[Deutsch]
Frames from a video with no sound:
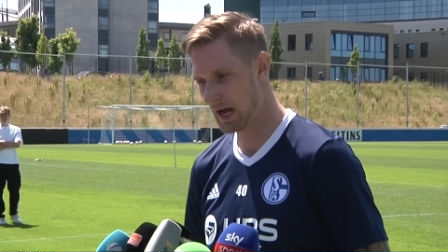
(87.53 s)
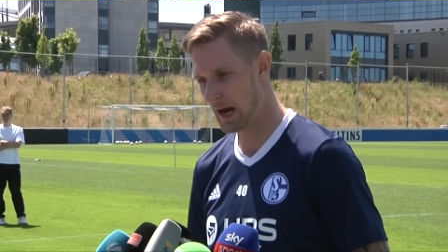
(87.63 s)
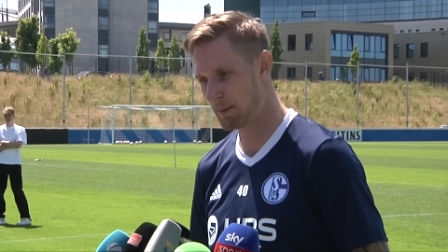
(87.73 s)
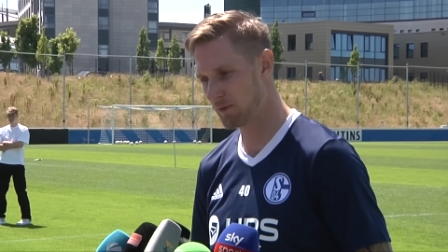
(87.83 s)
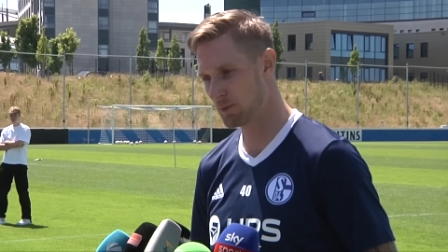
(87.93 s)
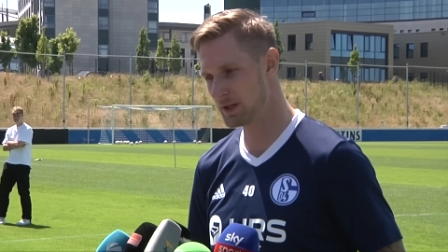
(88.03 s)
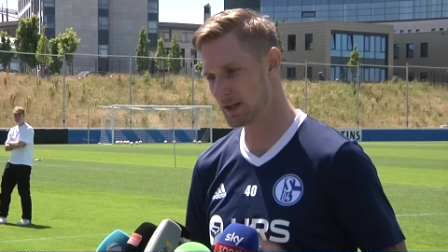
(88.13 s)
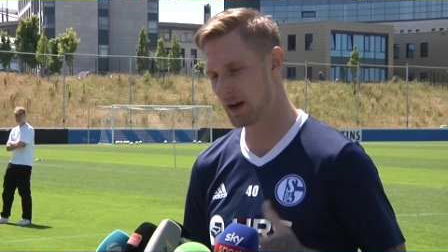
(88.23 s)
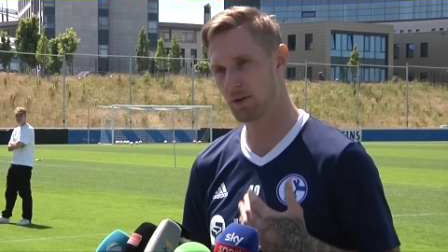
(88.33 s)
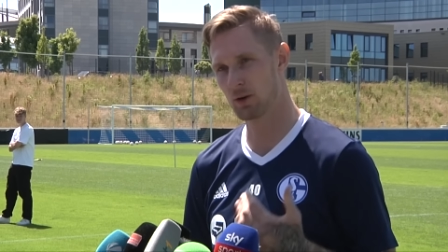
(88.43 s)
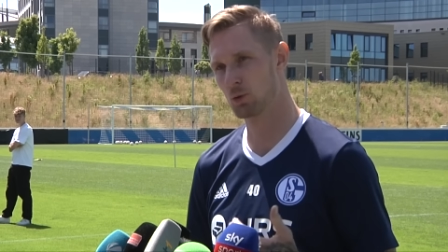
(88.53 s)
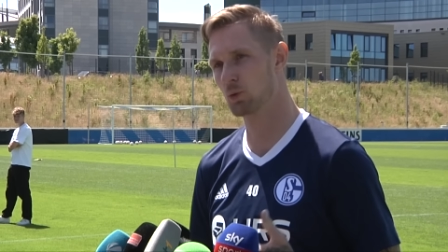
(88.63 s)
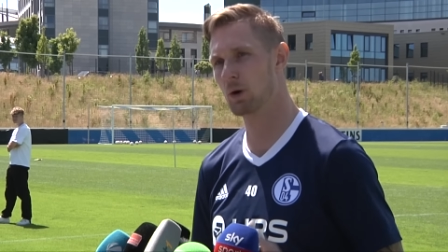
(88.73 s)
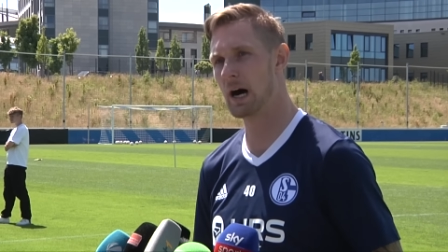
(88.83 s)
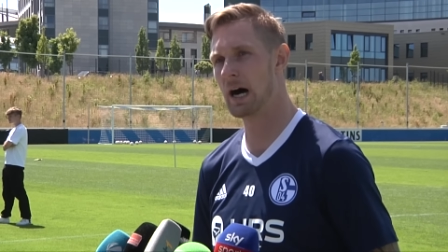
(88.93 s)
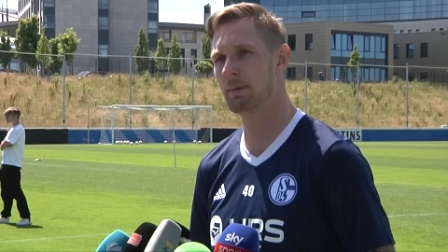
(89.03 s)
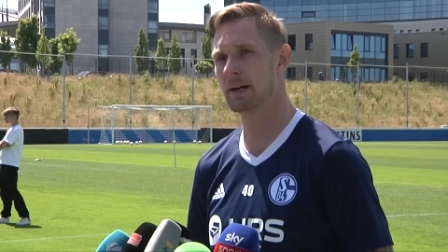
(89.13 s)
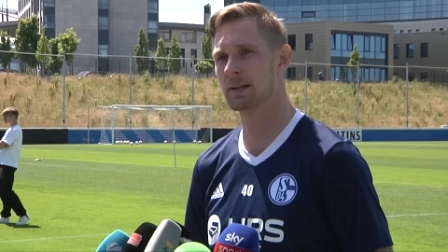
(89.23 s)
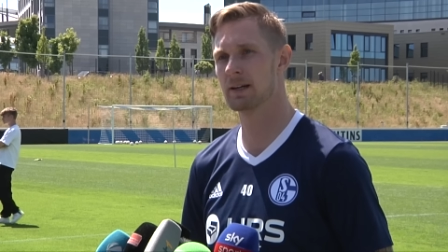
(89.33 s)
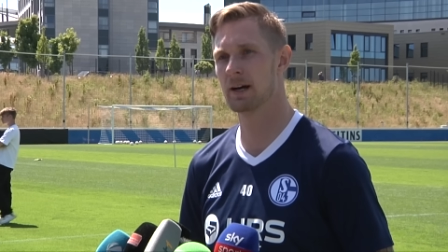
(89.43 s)
aber für mich einfach in Ruhe
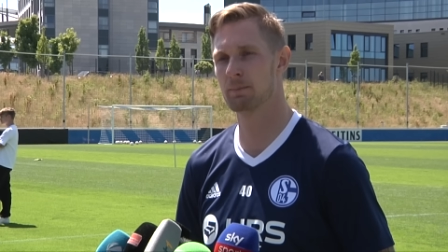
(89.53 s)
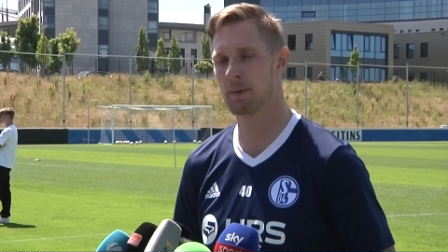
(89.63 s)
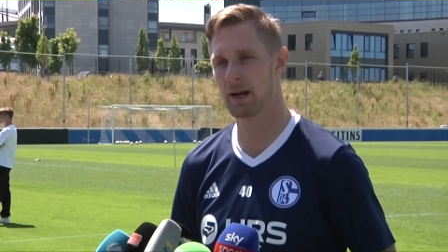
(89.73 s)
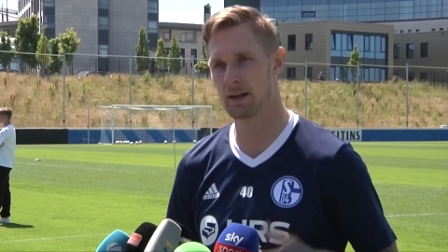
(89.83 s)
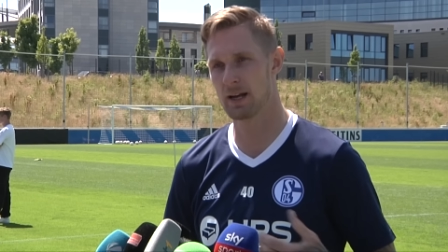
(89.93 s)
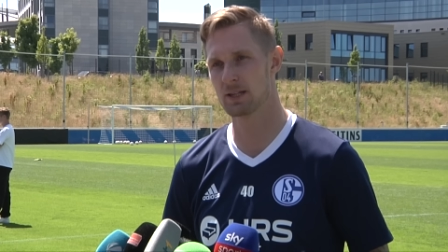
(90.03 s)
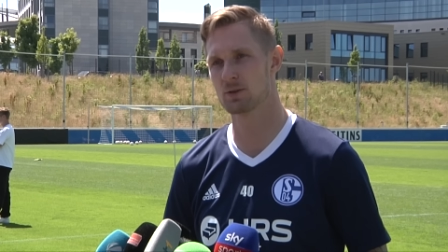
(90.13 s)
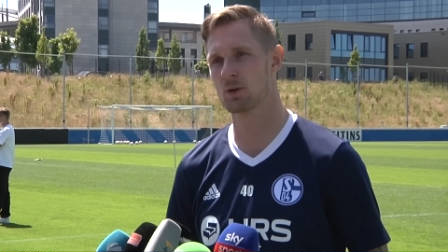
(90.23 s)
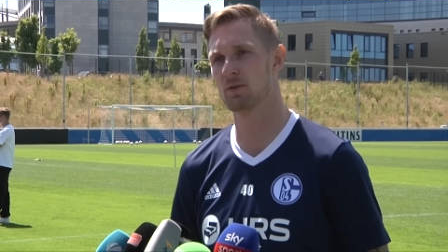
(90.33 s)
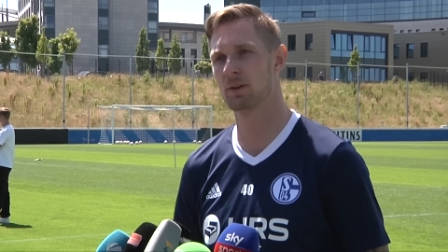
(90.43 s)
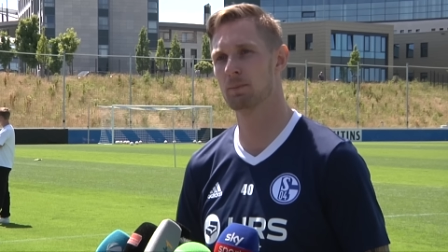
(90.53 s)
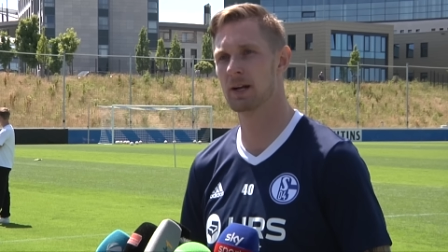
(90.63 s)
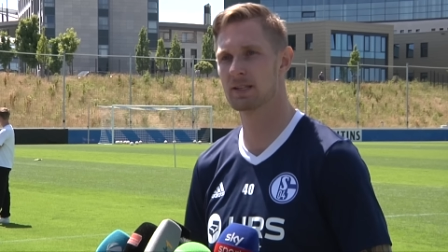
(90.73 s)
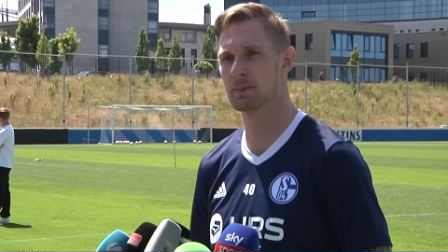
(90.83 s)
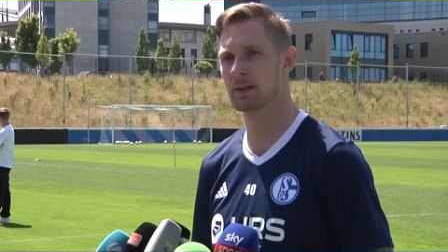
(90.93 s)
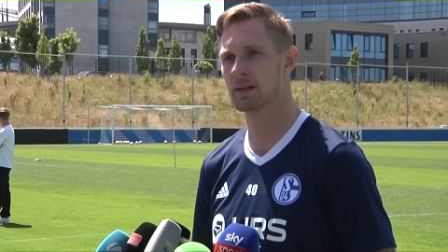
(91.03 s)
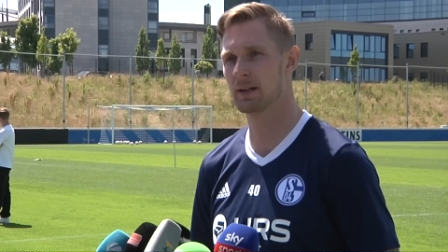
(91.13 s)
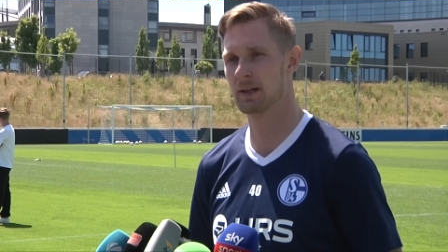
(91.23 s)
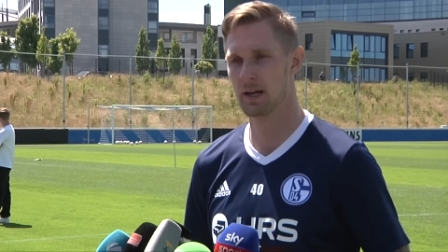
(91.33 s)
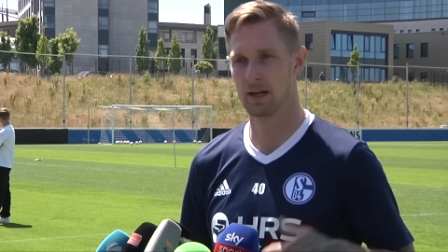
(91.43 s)
arbeiten kann, meine Leistung auf den Platz bringen
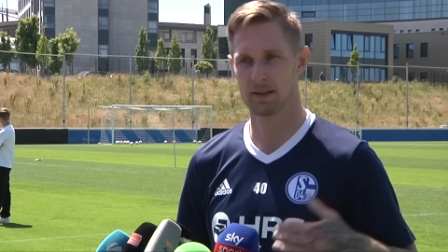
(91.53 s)
kann,